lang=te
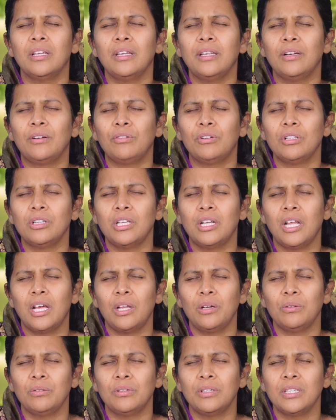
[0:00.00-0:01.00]
నీకు
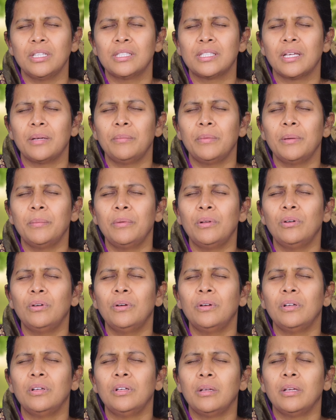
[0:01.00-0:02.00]
వందనాలు ఈ సమయంలో
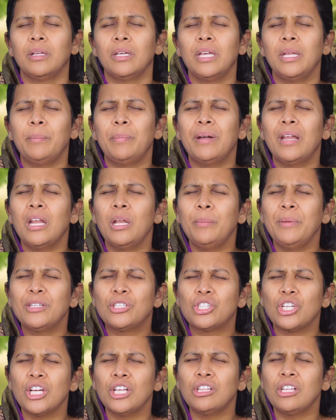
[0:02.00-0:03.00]
నీ బిడ్డలు మీ
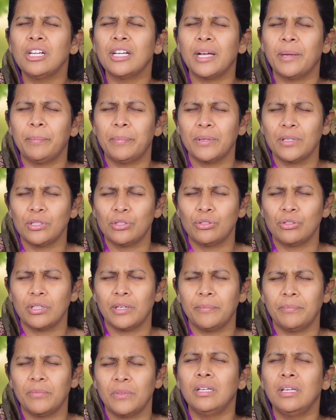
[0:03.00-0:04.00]
చేతులకు అప్పగిస్తున్నాం